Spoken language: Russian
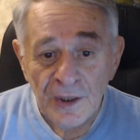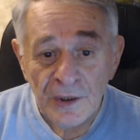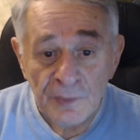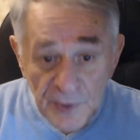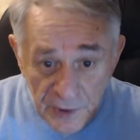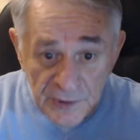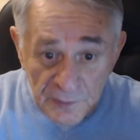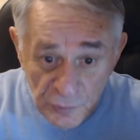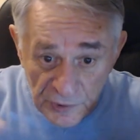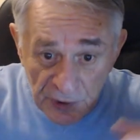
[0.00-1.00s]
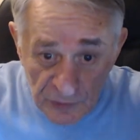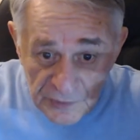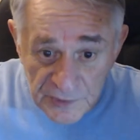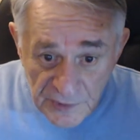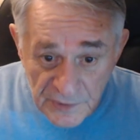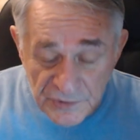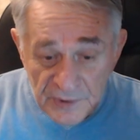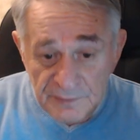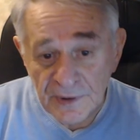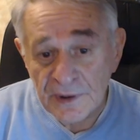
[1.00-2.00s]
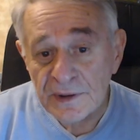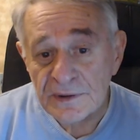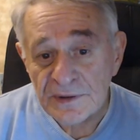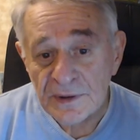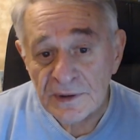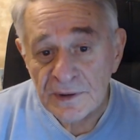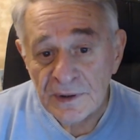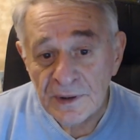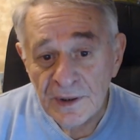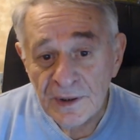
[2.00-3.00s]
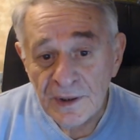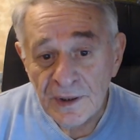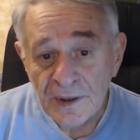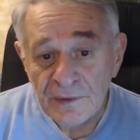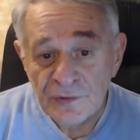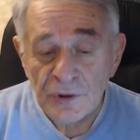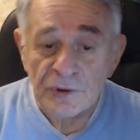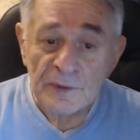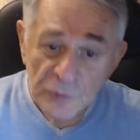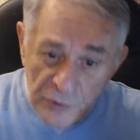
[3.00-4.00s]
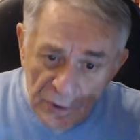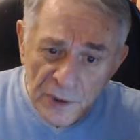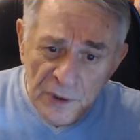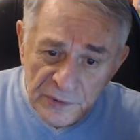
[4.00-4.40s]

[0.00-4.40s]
И поэтому народ собирается – и все там, да,